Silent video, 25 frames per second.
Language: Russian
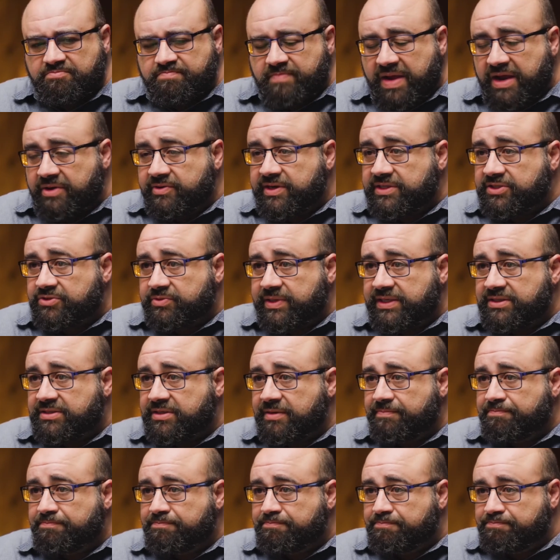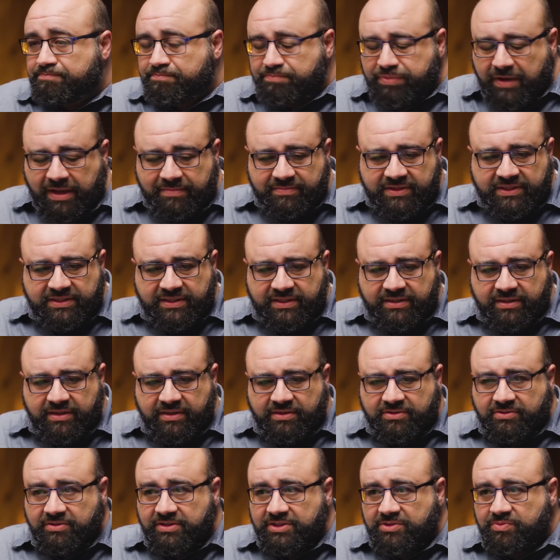число браков стремительно падает
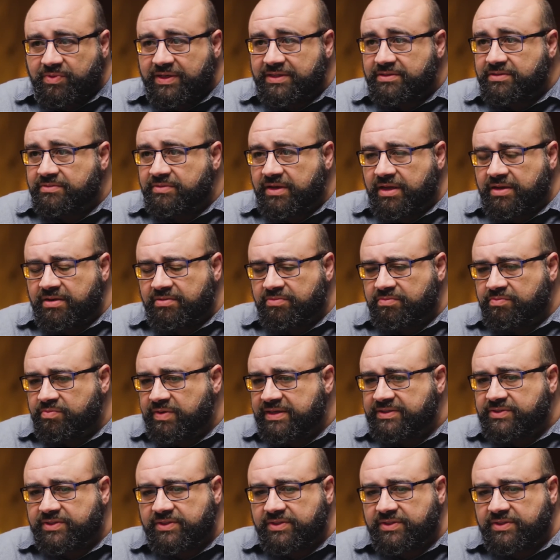в западных странах.